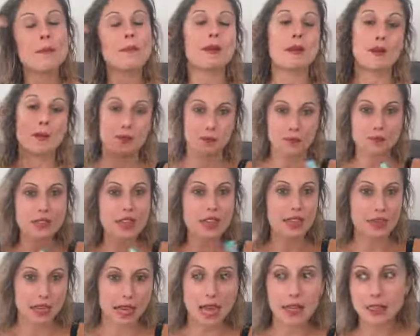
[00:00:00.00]
pero
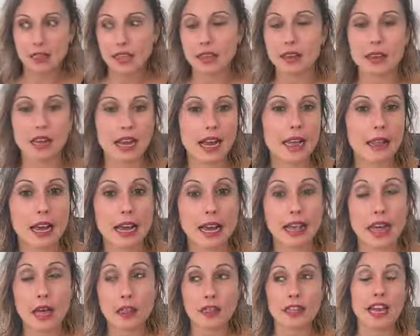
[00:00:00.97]
hacen,
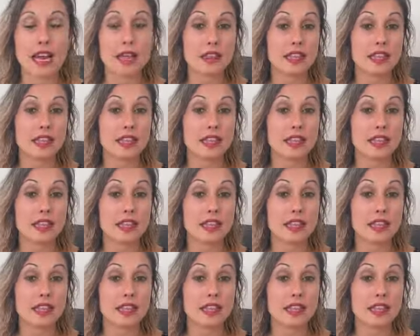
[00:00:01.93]
hacen